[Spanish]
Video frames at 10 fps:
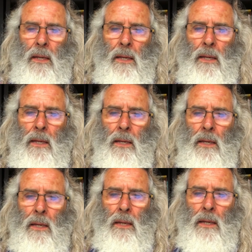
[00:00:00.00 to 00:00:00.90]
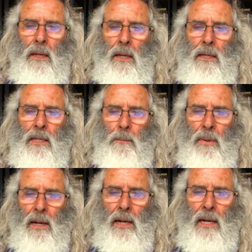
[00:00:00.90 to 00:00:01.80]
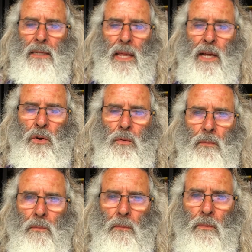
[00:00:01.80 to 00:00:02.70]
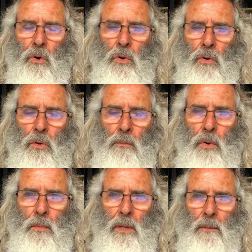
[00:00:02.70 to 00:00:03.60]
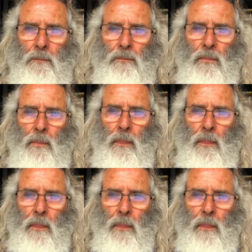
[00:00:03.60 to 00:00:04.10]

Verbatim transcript: Eh, esa perra casada con, con Bobby,